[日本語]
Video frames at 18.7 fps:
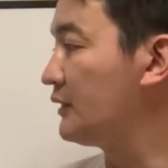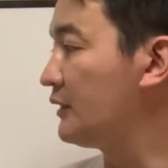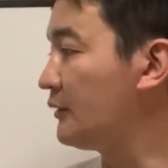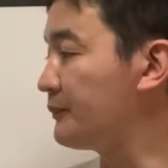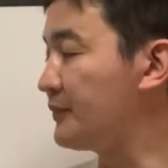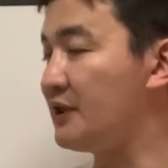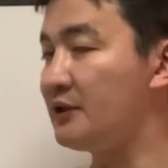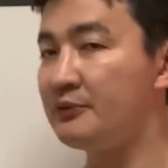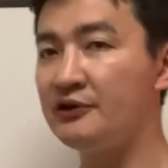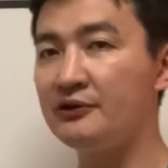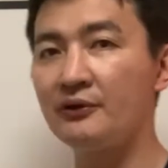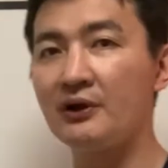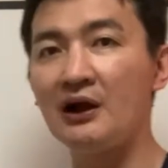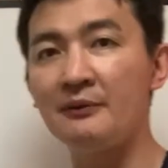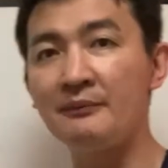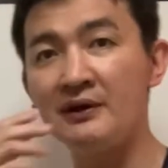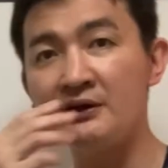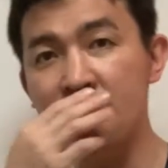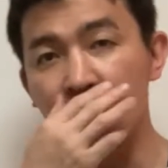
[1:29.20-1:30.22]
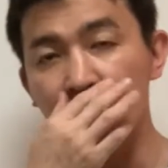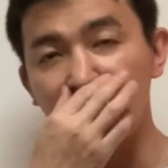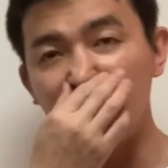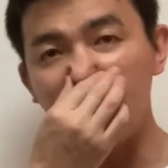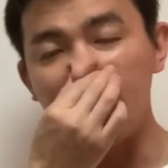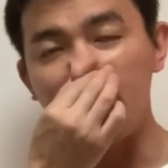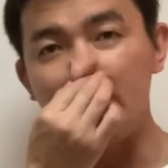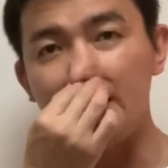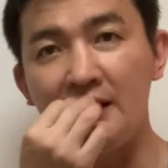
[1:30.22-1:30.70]
PV のガンマ乗
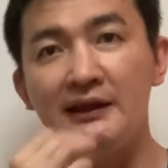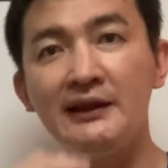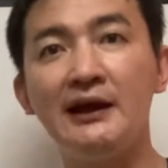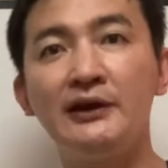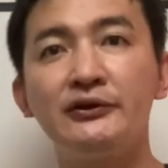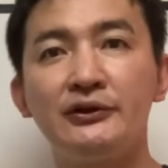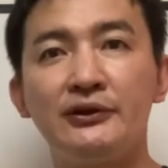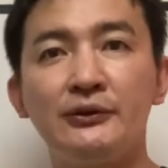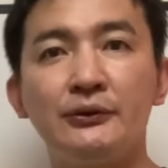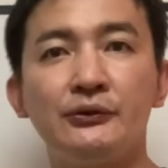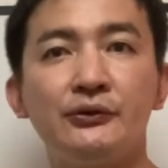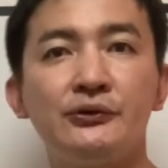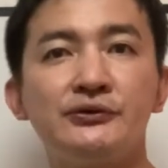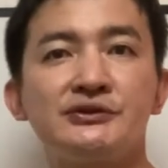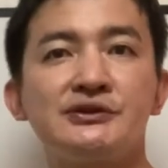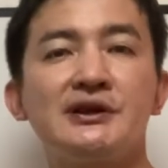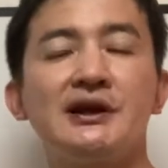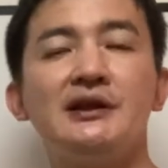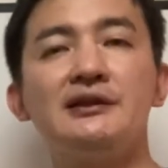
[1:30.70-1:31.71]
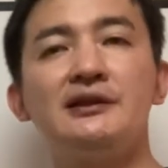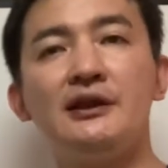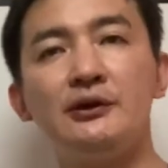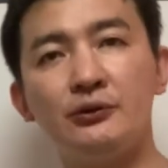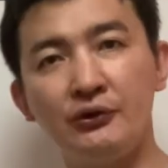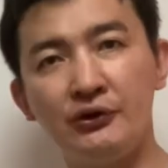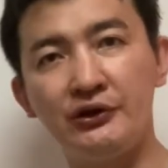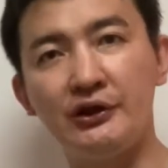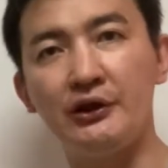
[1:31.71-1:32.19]
が一定であるってことを使って
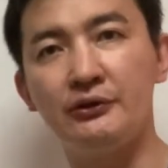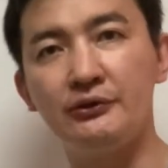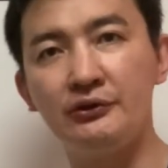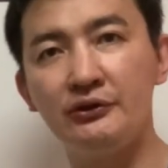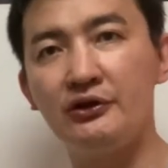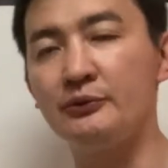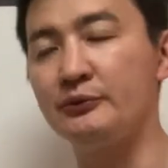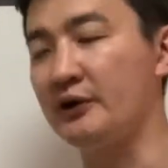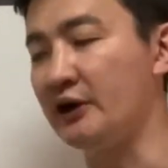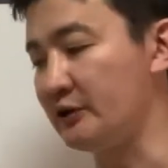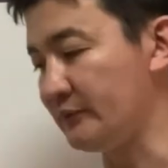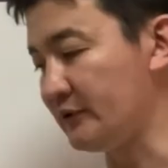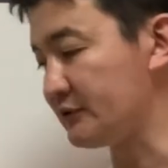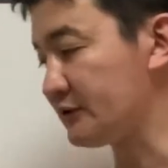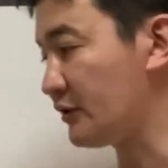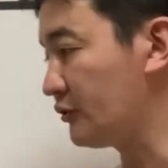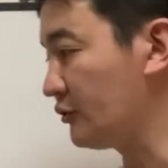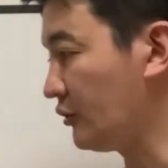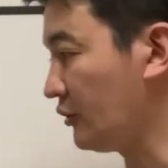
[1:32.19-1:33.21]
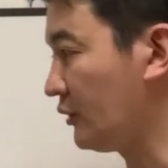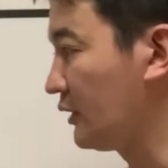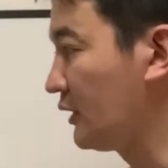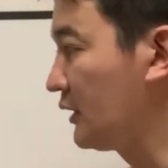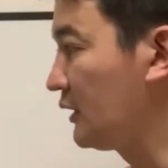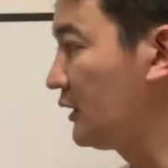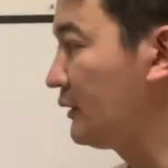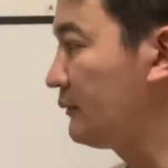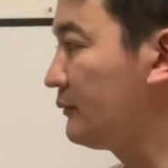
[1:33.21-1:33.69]
解いていくっていうのもありますけど、
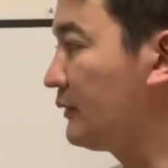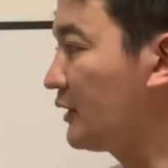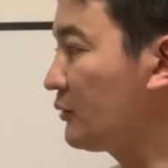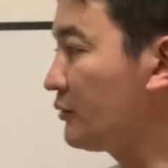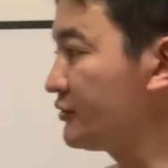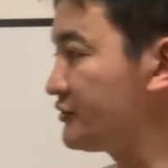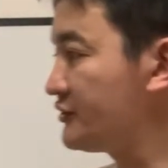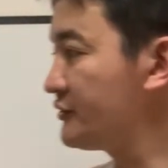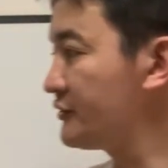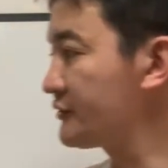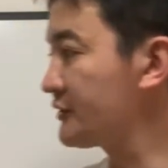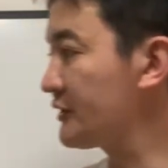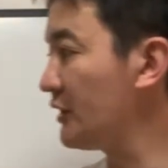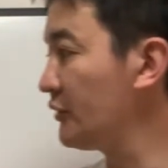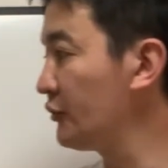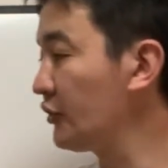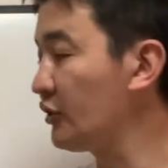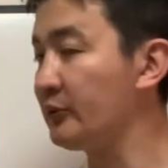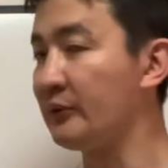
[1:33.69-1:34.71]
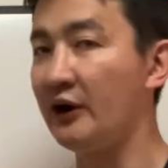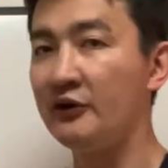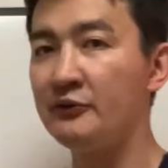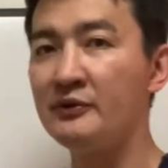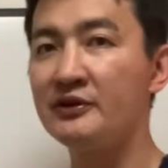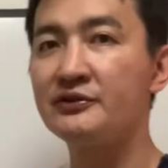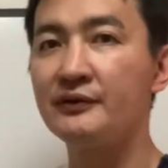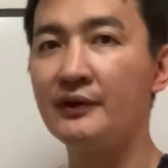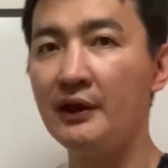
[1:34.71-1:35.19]
まあ、こっちを使う時もあり
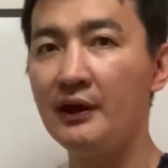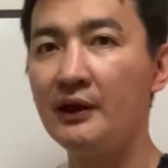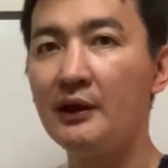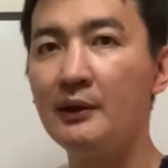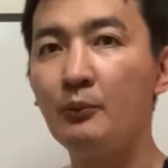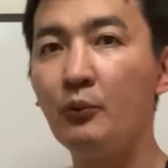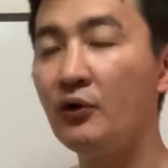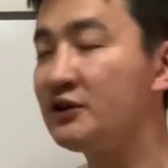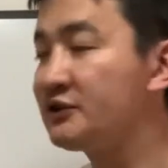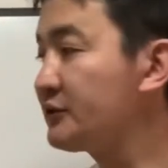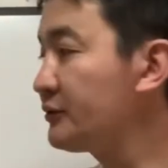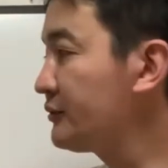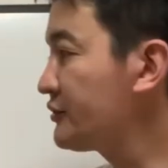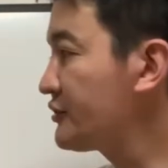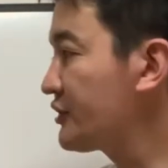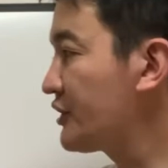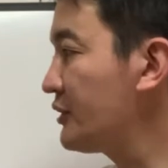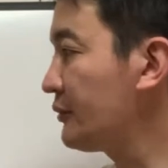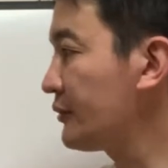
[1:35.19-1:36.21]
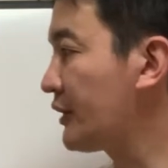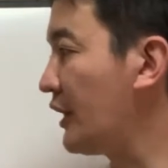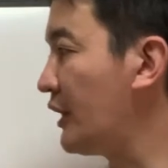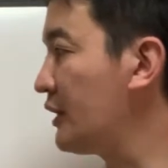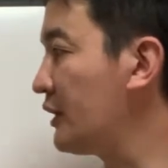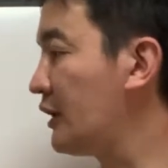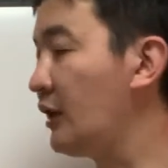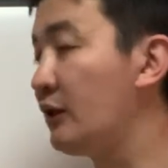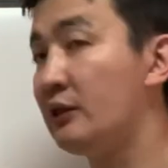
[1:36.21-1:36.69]
ますね。ポワソンの式の原
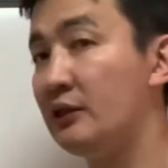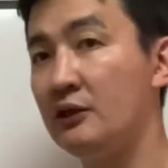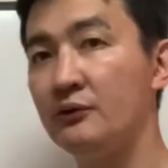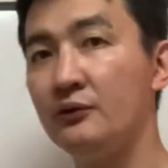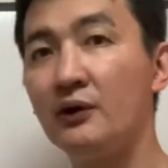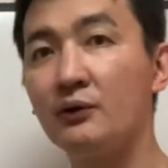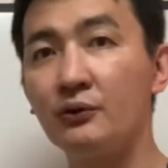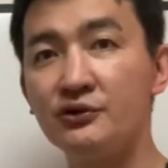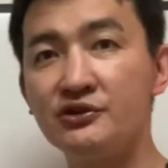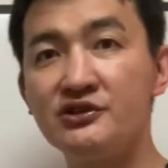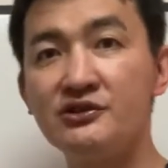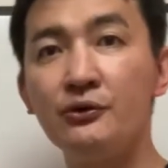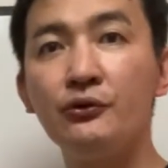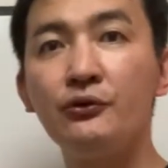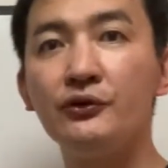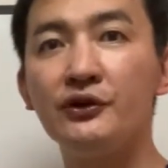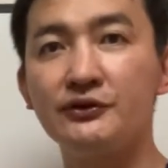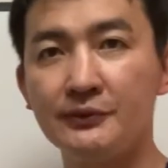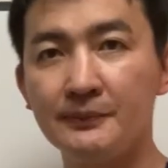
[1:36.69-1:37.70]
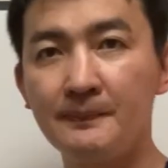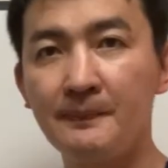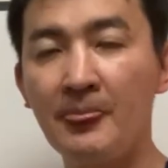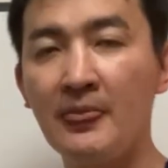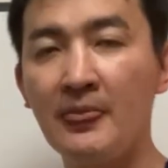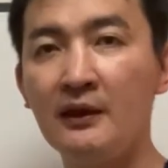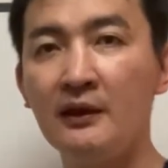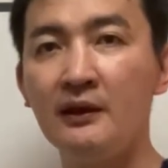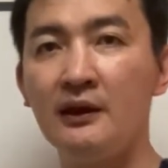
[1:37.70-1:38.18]
型っていうのはこっちの方です。
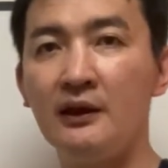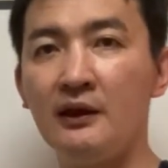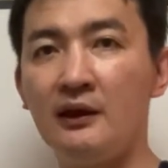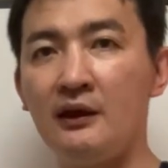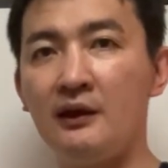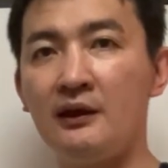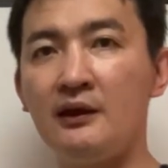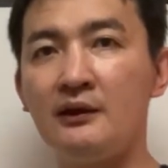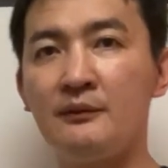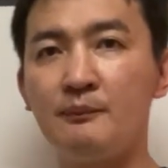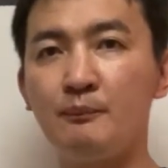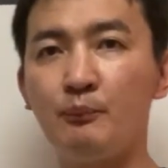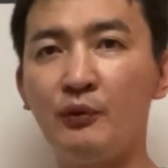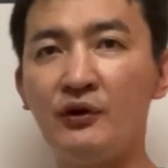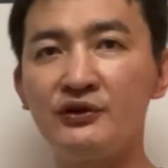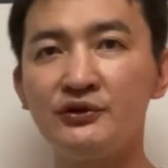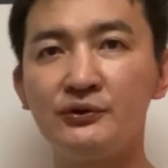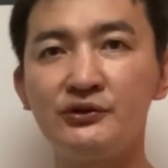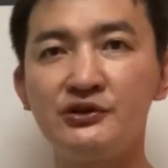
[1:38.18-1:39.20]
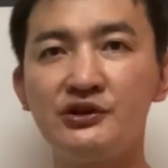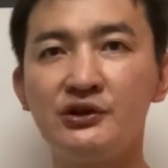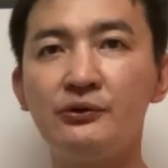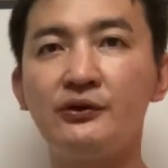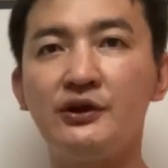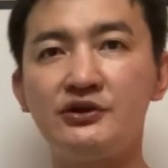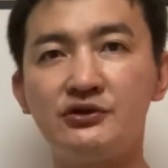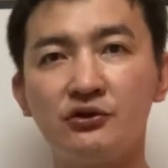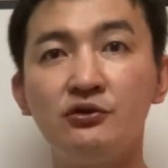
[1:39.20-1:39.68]
えー、ポアソンの式を
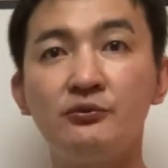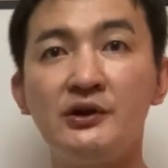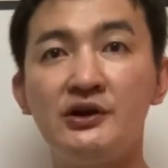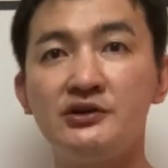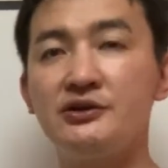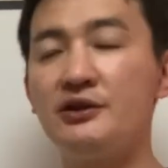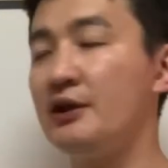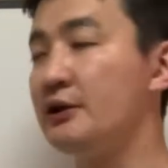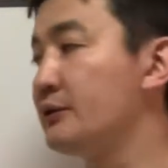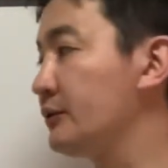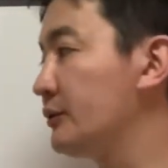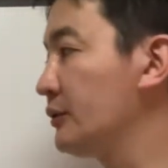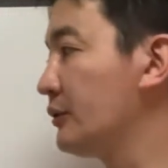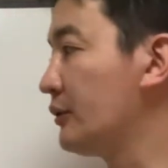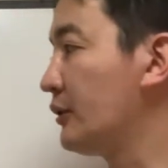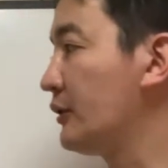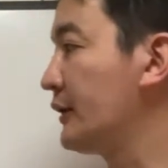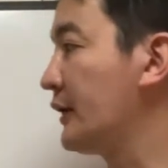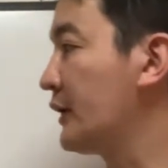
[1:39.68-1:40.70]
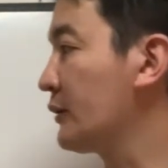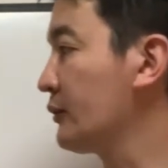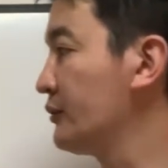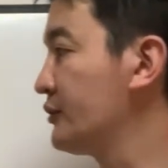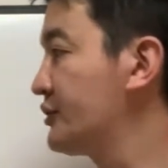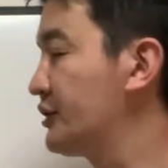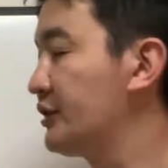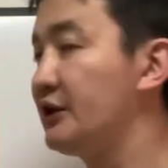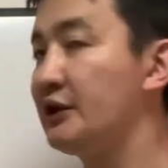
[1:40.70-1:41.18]
ね、証明していくと、えー、こ
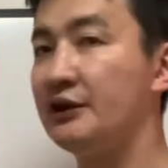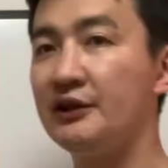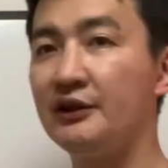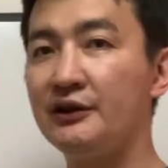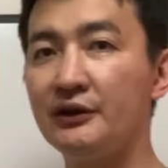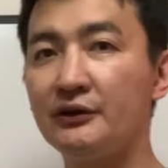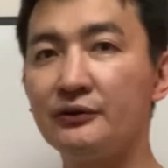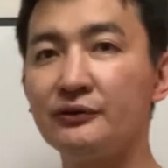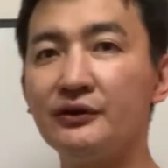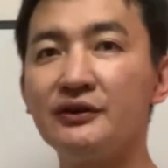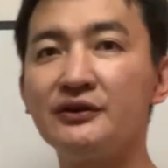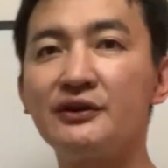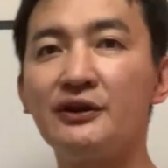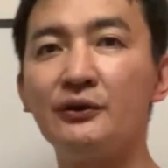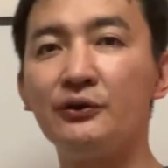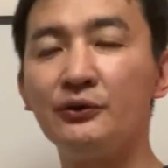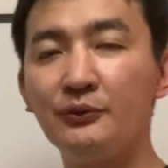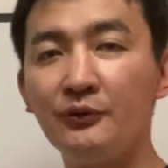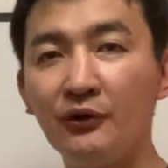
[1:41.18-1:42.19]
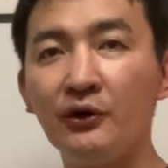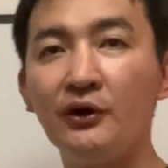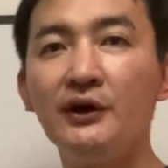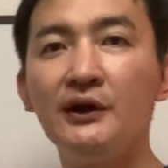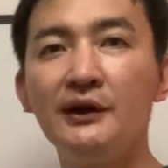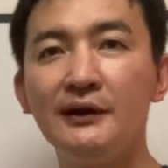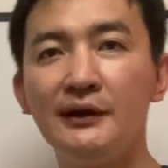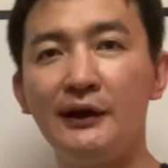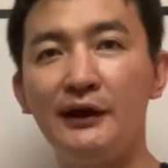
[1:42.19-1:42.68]
の式が出てくるんですけども、
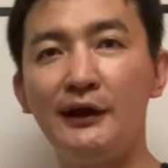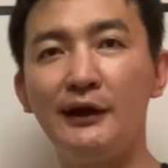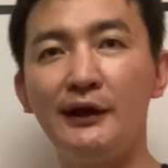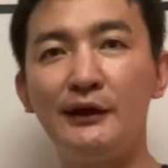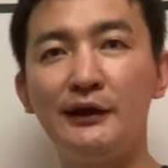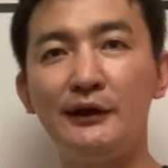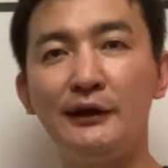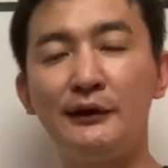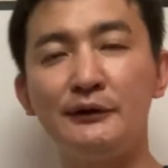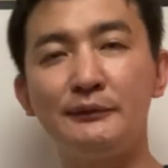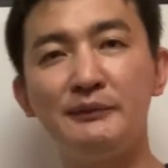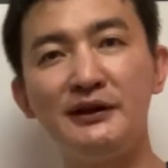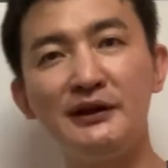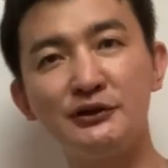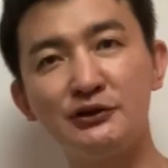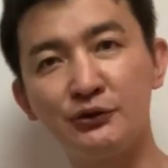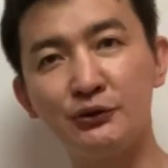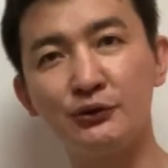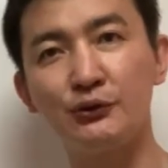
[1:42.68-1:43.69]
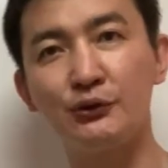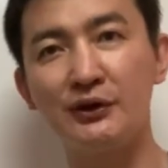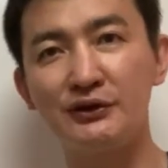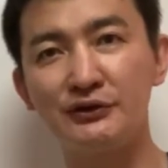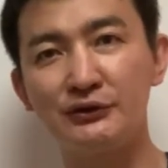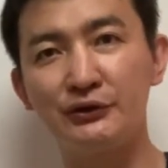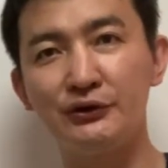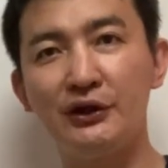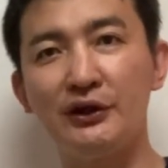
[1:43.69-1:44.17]
えー、まだちょっと動画
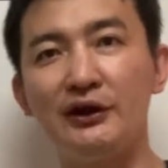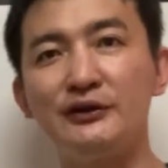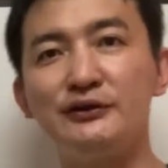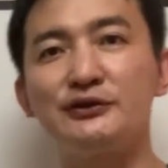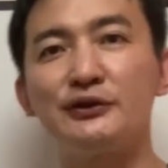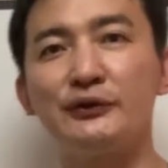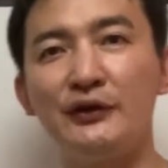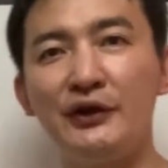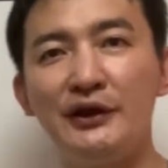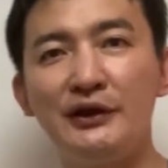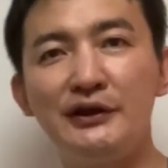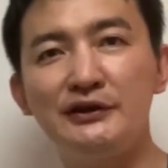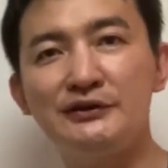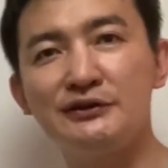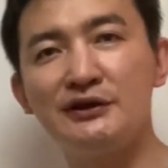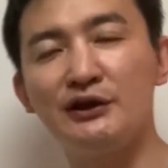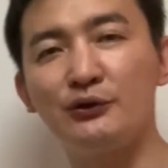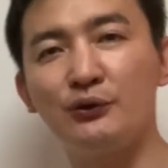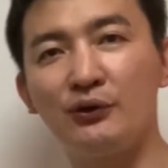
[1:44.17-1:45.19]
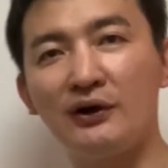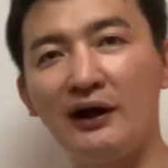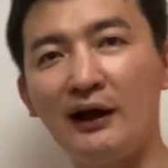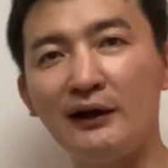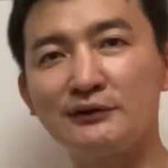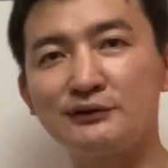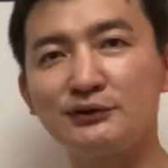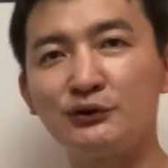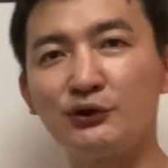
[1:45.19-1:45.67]
作ってないんですけどね、いつか動
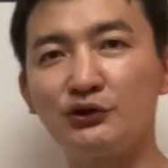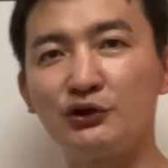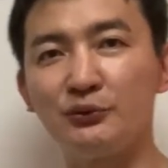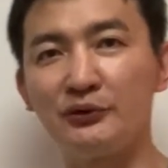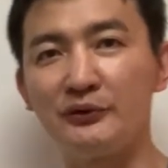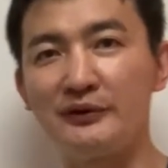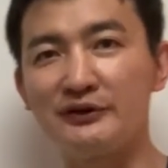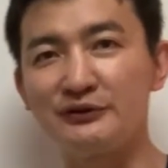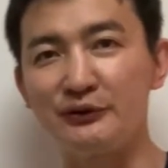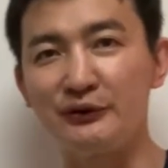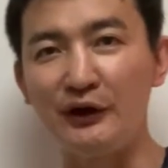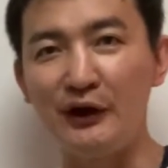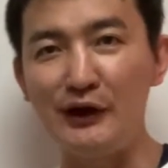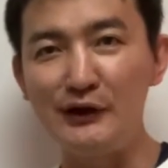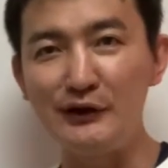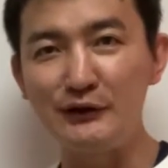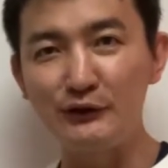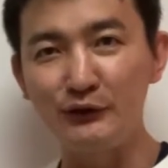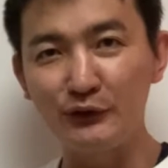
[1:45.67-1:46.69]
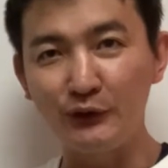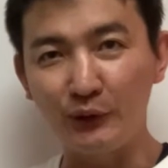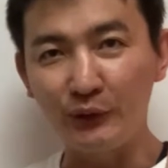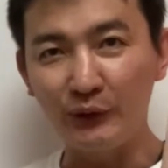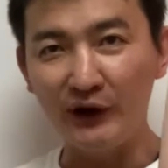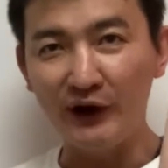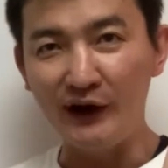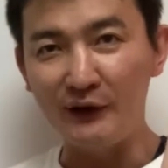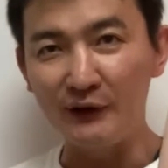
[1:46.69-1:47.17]
画作ろうと思いますので、リンクここ
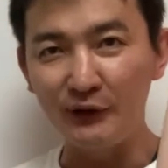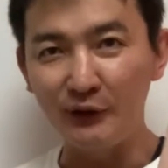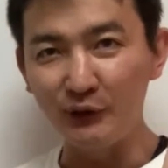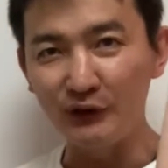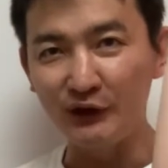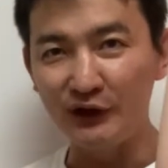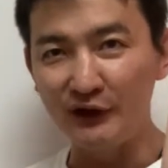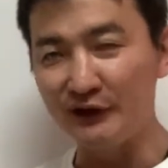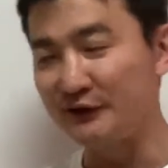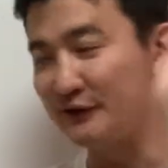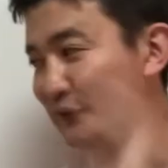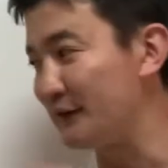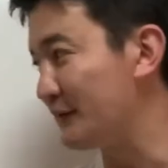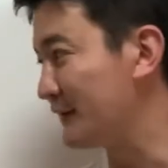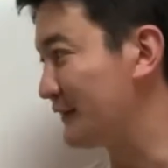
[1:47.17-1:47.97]
ら辺の予定です。